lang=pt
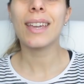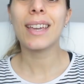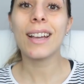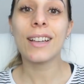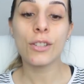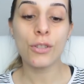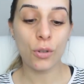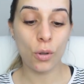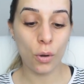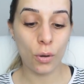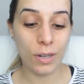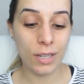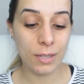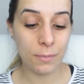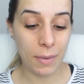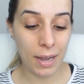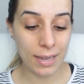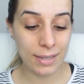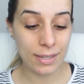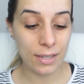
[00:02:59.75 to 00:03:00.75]
E as cores
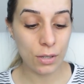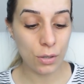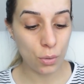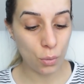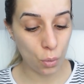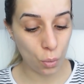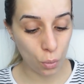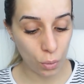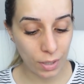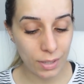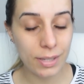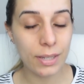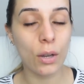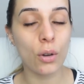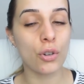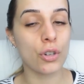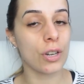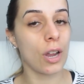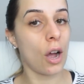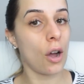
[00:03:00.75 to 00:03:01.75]
mais escuras, que
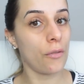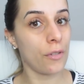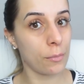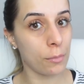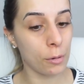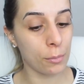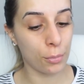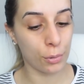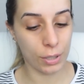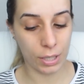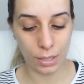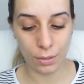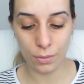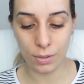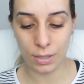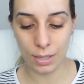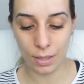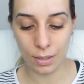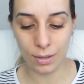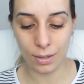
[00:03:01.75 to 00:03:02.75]
eu já ouvi
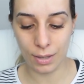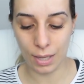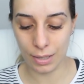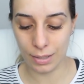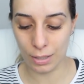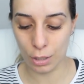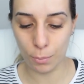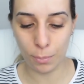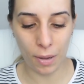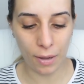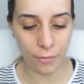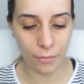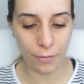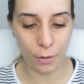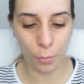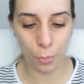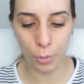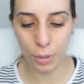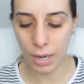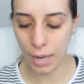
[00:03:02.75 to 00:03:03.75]
burburinhos que tá dando
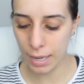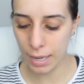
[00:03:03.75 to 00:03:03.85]
bafão por